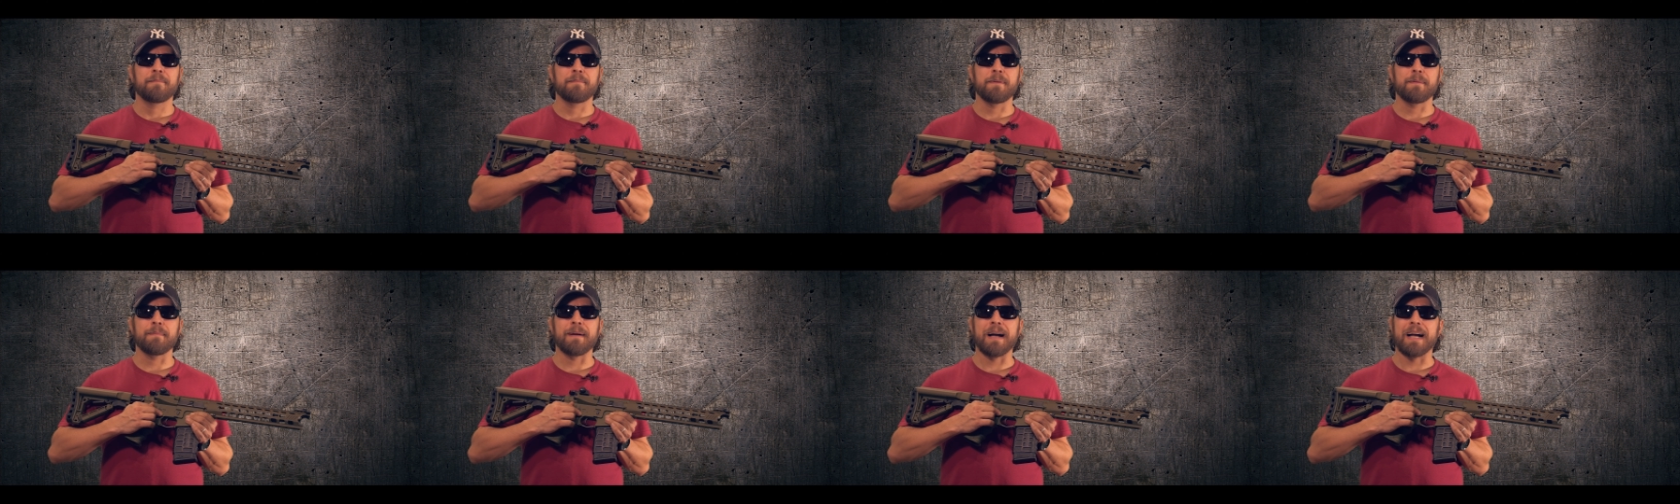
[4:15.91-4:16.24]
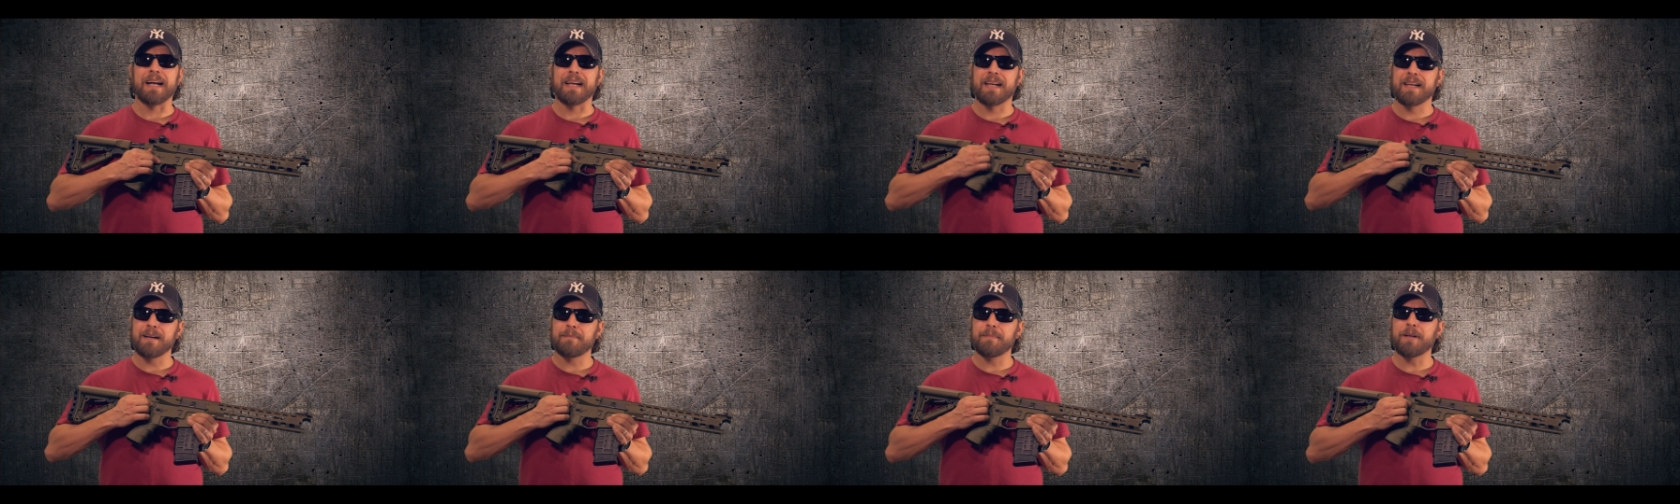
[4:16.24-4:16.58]
mi
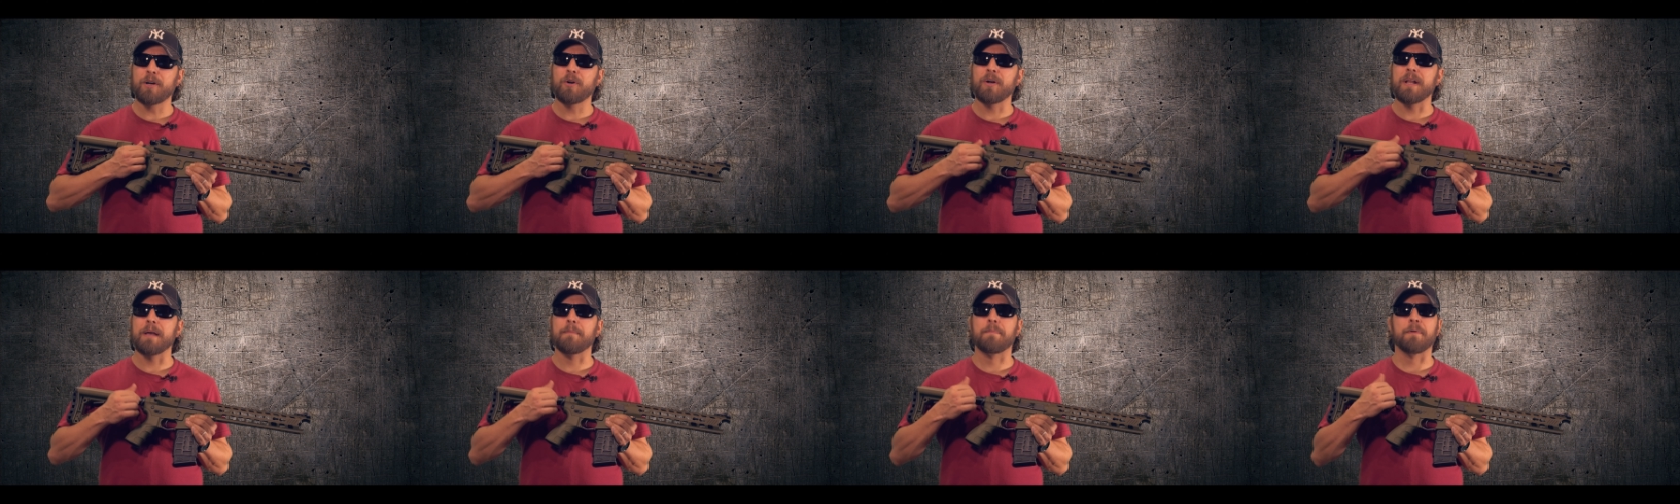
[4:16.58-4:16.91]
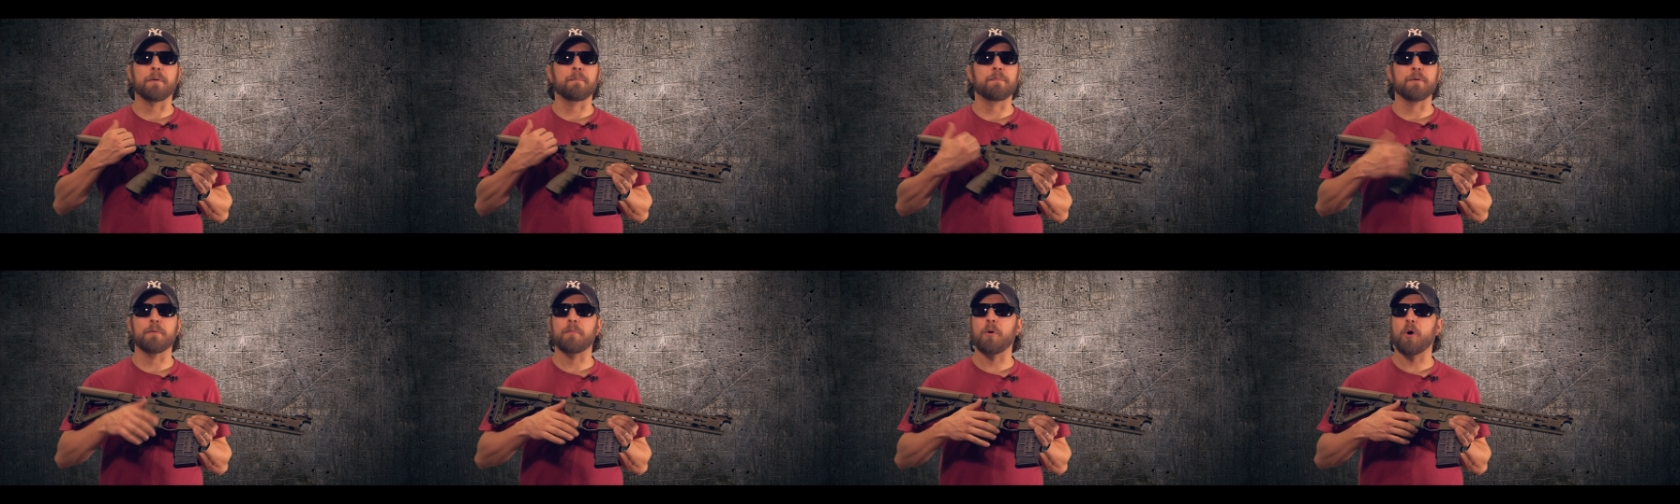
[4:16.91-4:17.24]
manca, ma non è
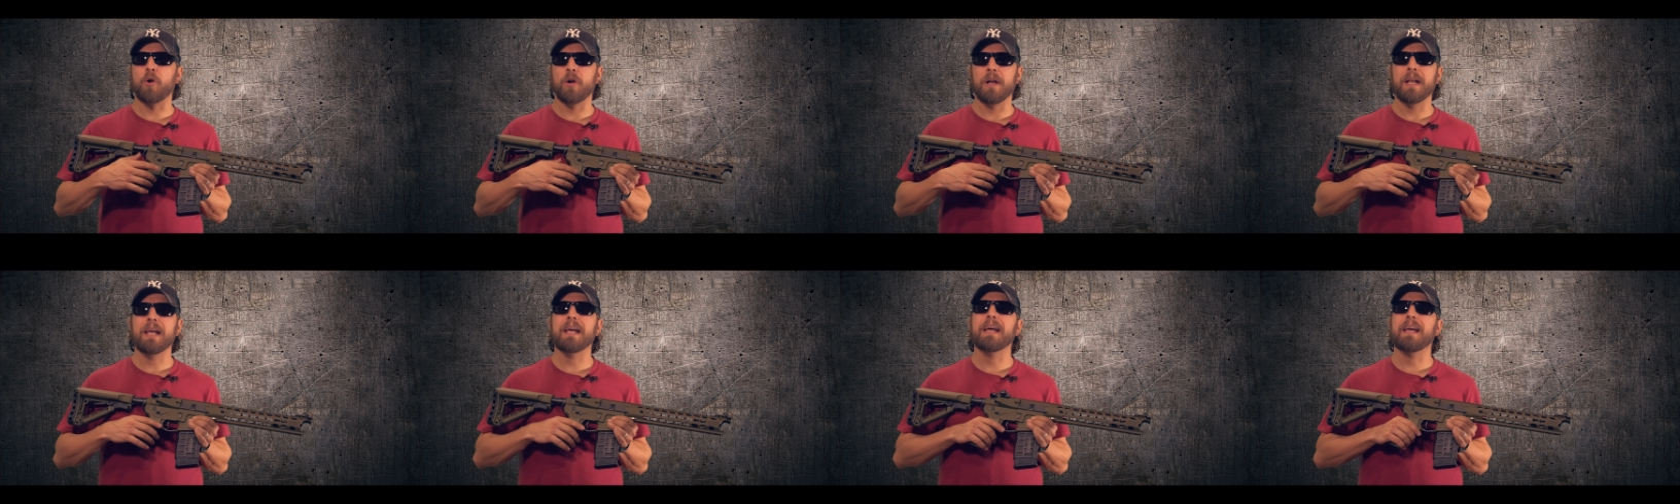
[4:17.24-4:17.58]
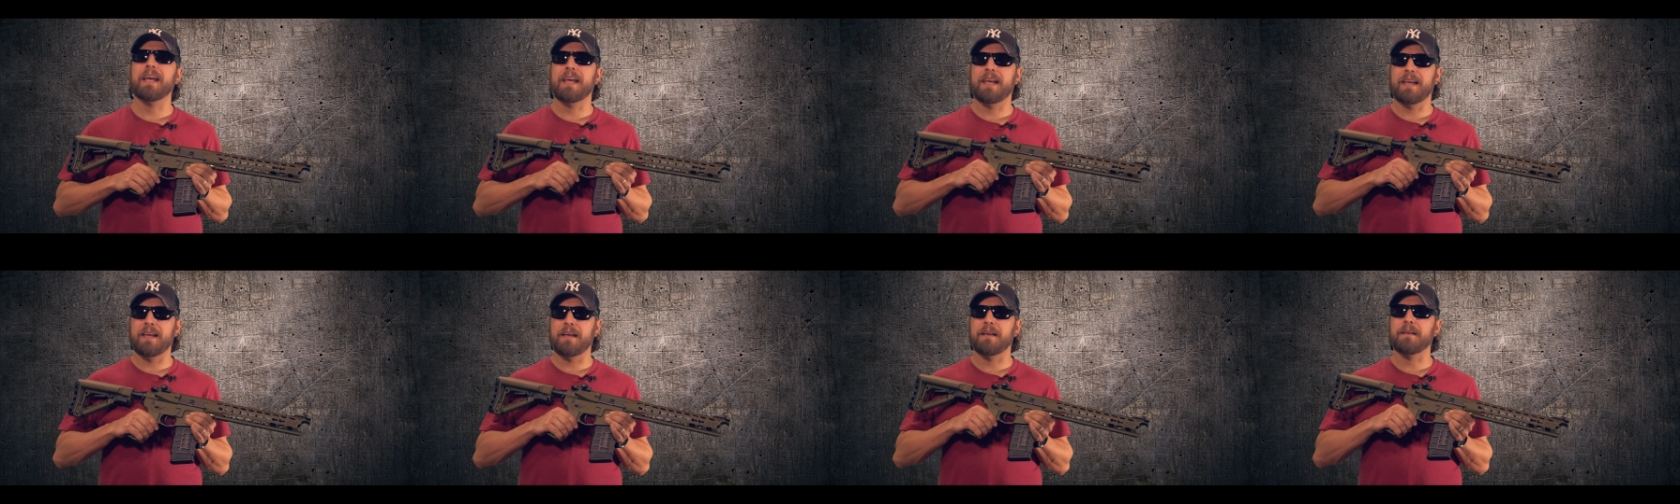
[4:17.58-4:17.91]
proprio molle,
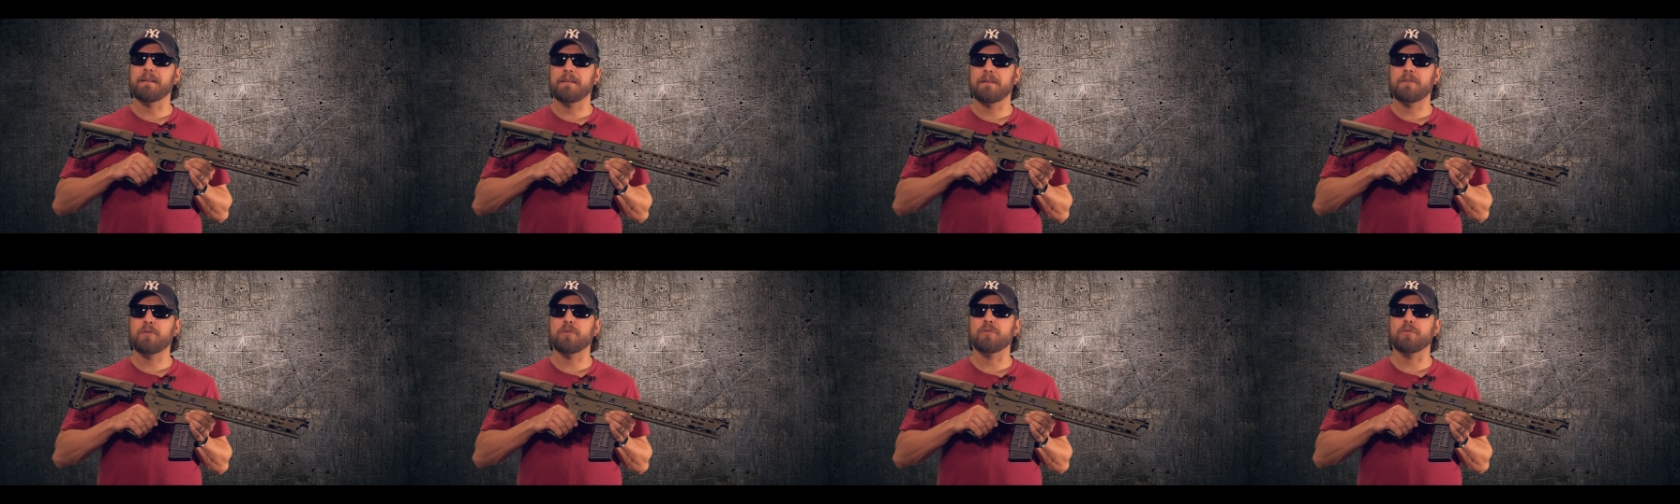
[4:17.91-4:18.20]
è,